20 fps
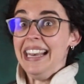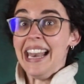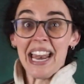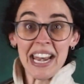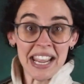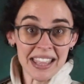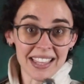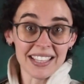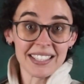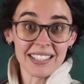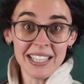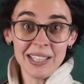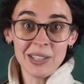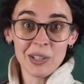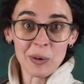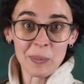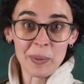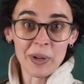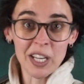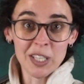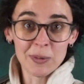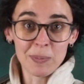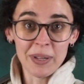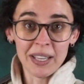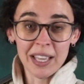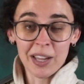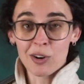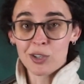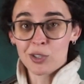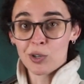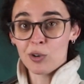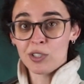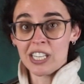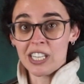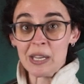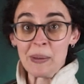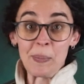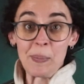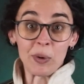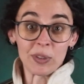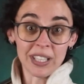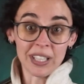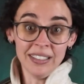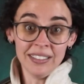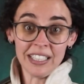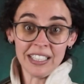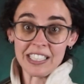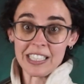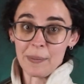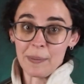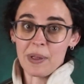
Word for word: la necesito para explicaros cosas importantes